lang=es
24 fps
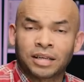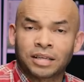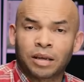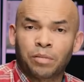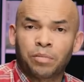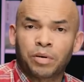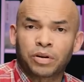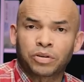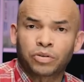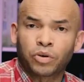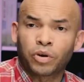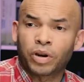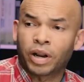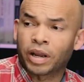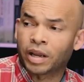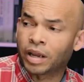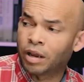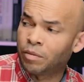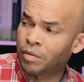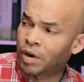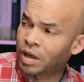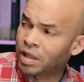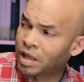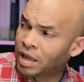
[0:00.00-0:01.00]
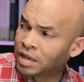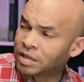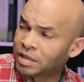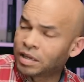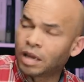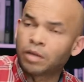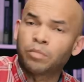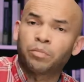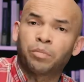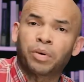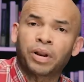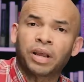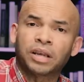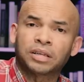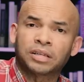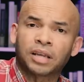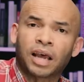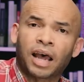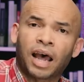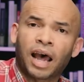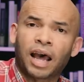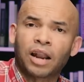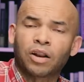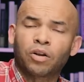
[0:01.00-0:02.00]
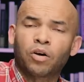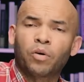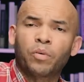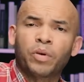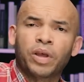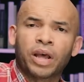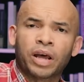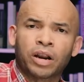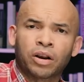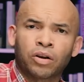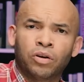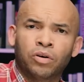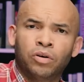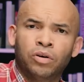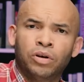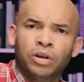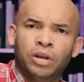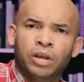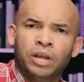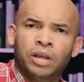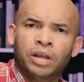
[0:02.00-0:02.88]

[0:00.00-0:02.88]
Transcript: esa persona que va de esa empresa al gobierno